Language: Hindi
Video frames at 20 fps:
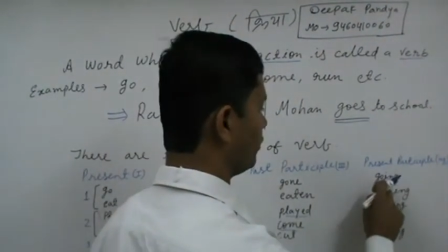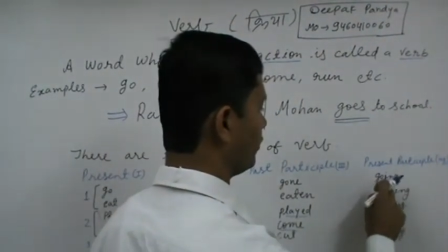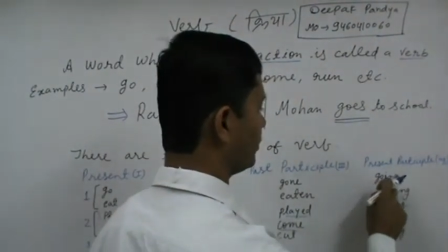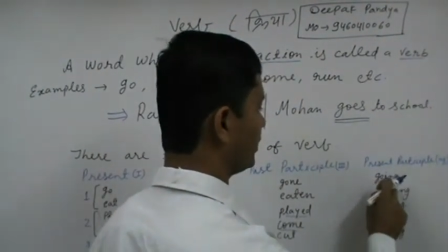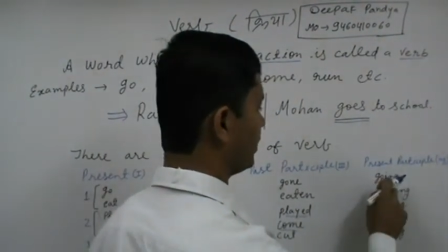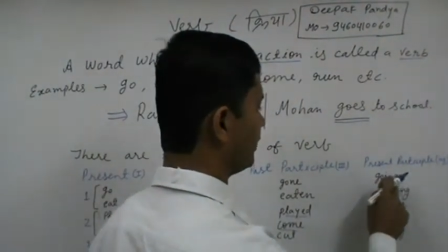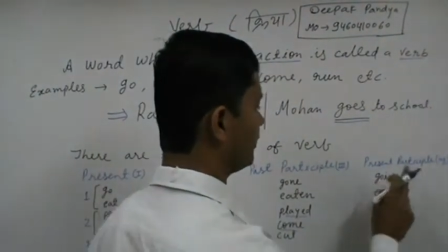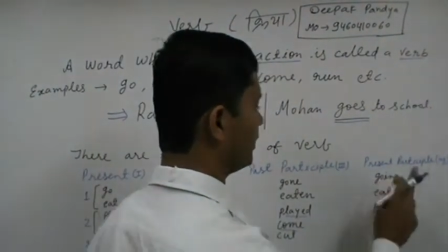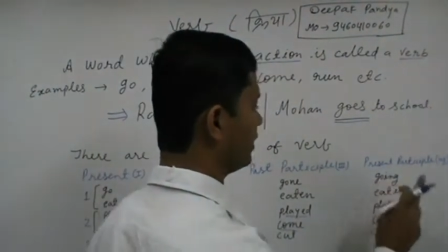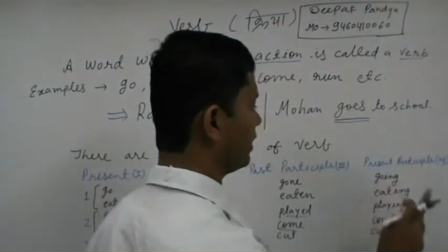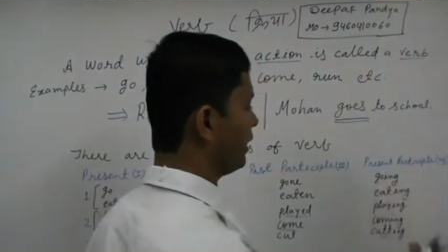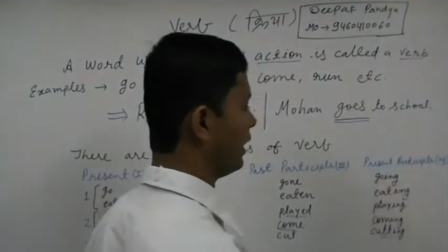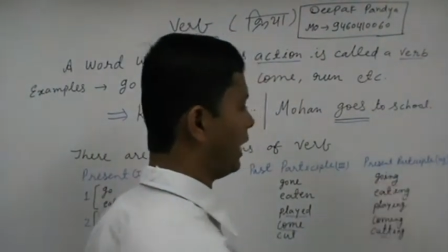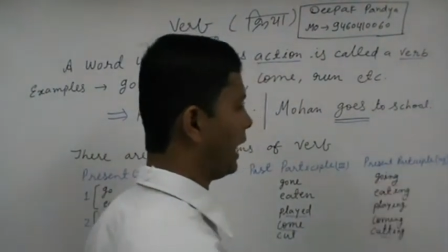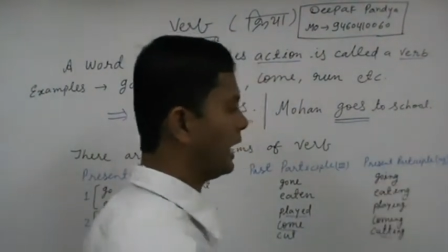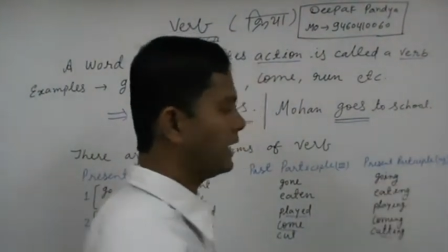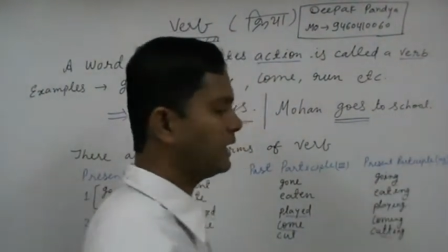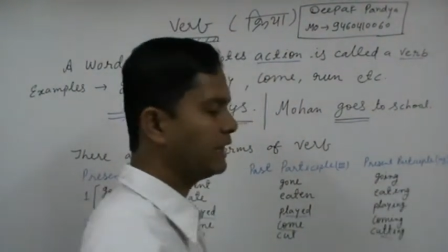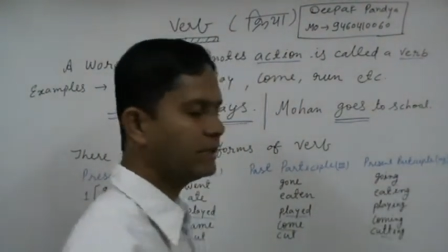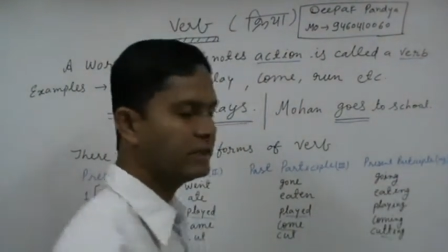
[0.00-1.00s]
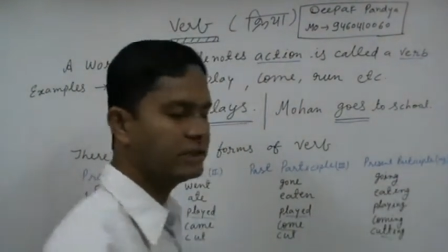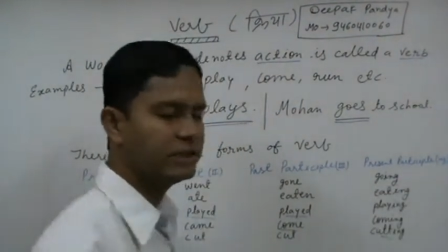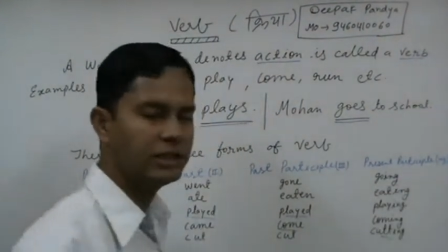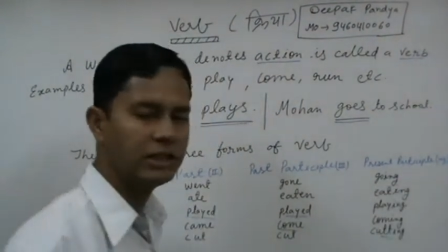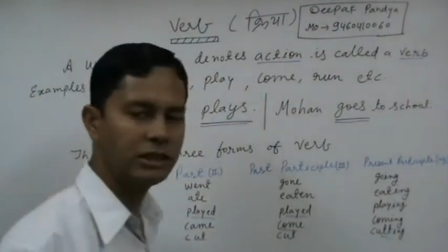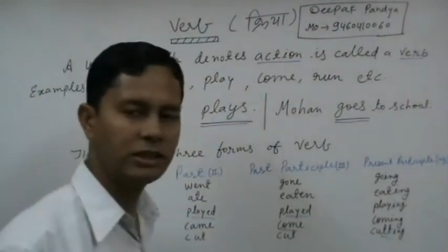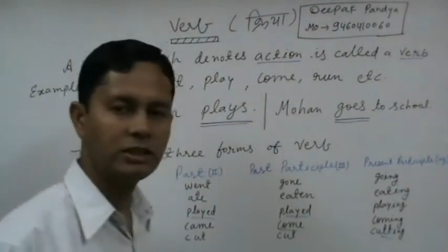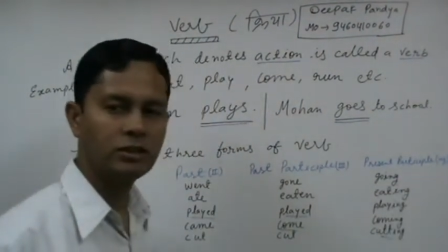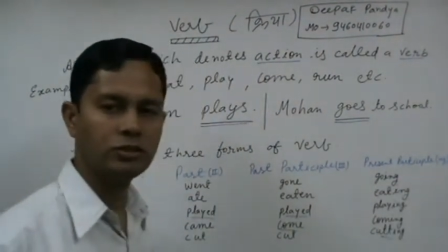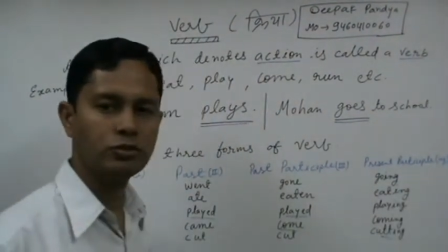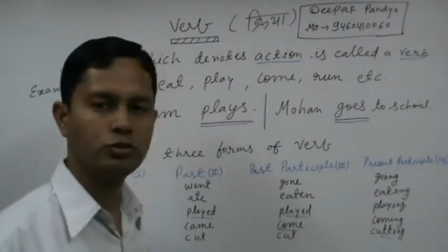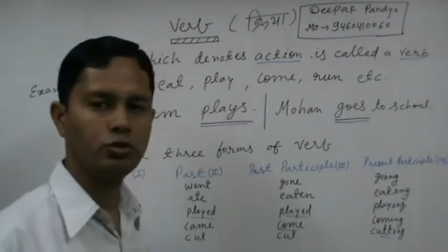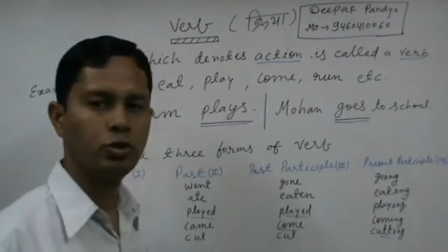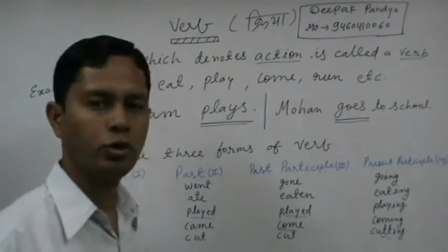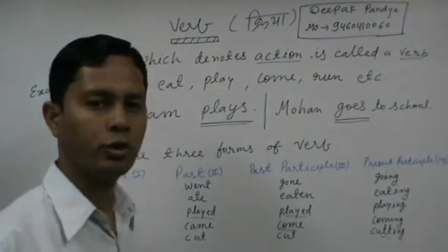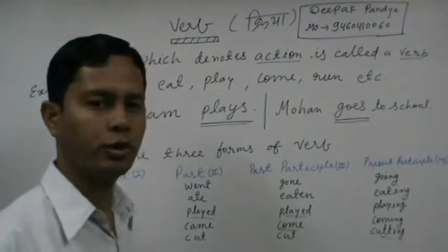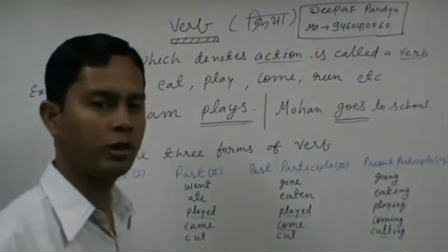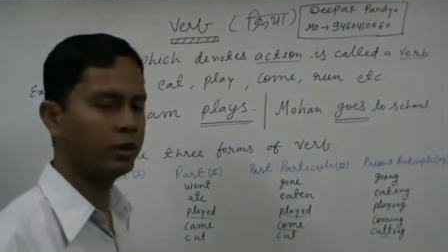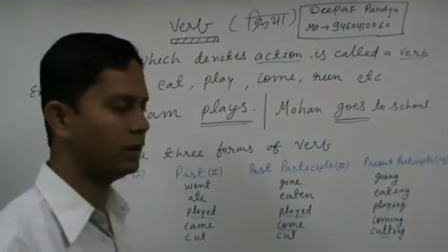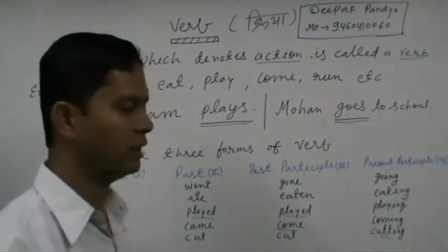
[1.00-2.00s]
फॉर्म के अंदर आईएनजी
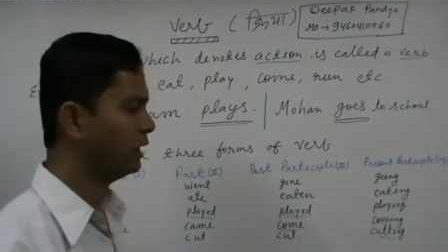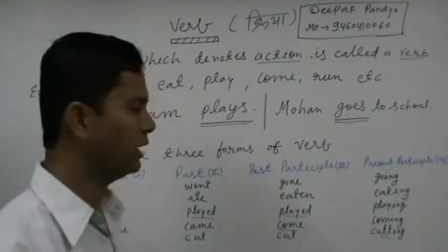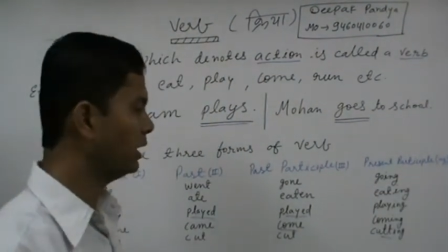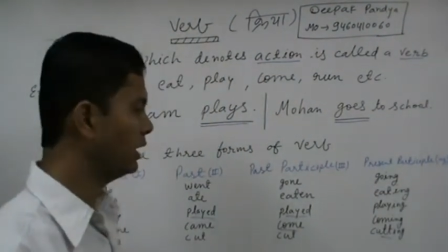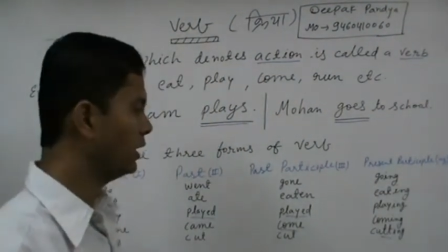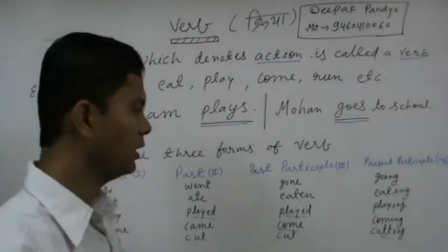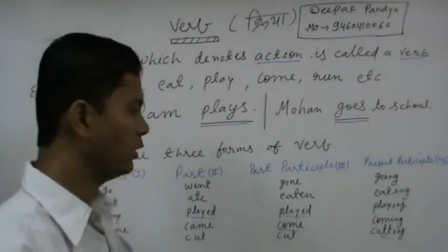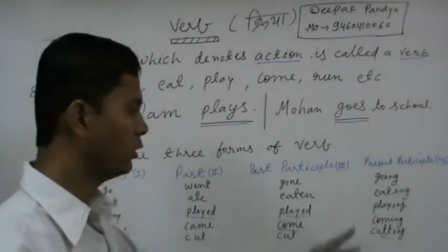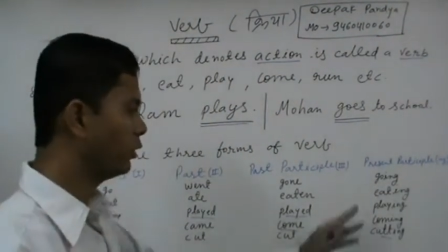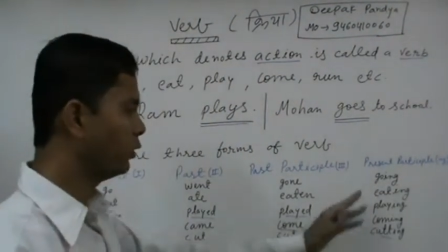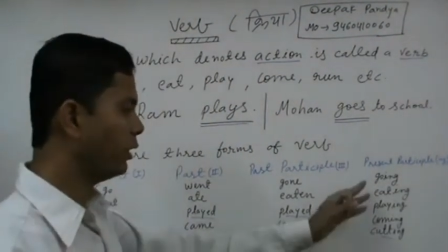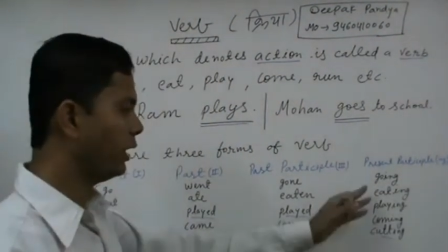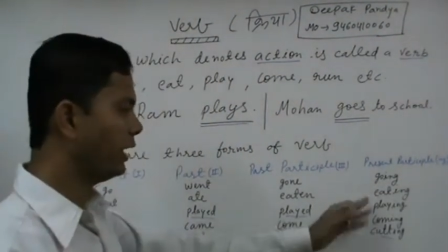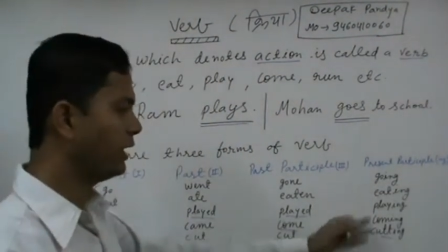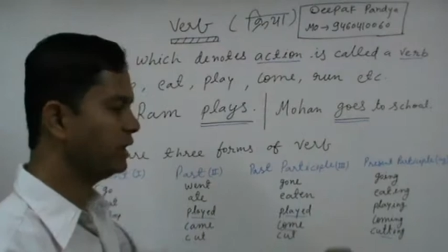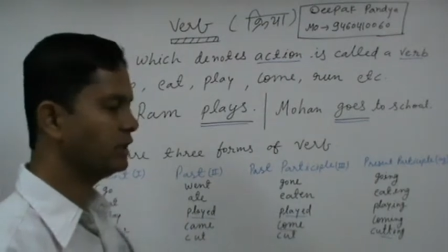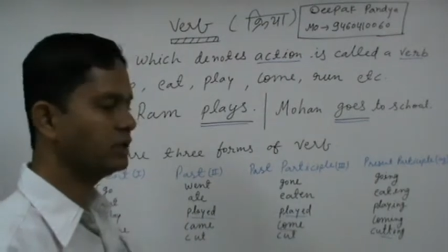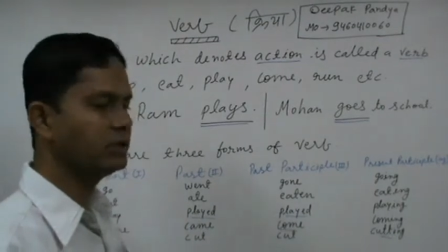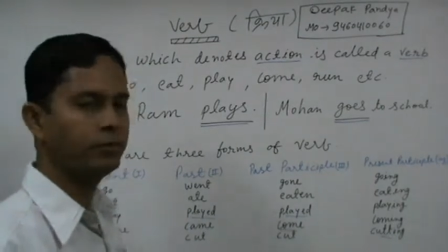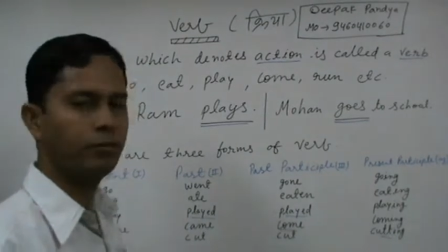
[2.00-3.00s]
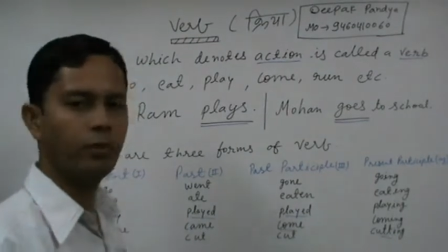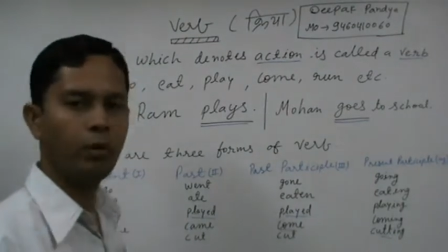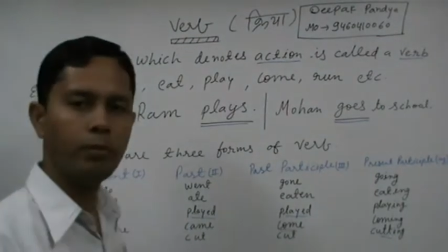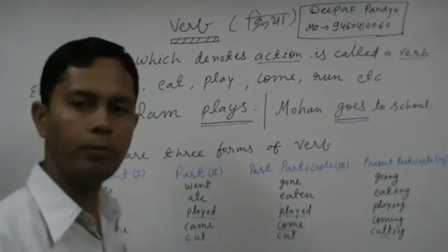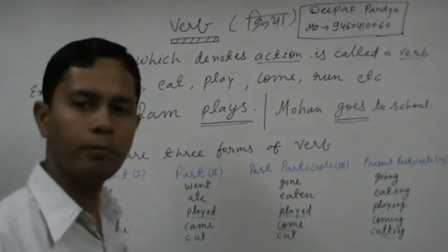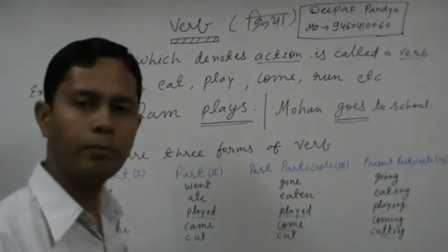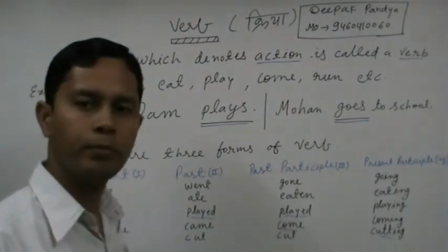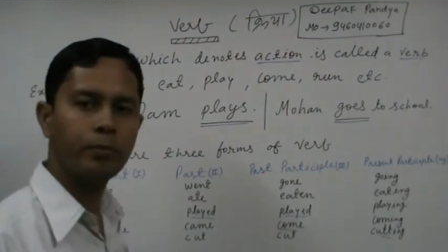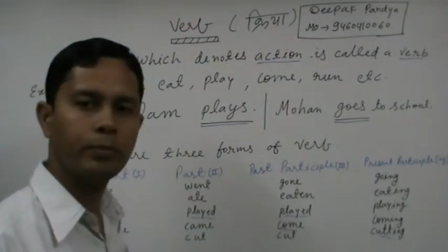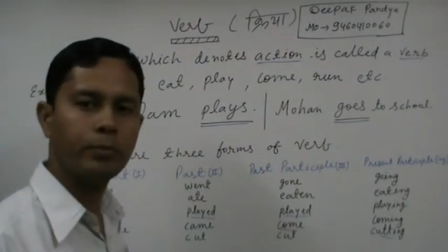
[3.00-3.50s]
जोड़ देते हैं तो आईएनजी फॉर्म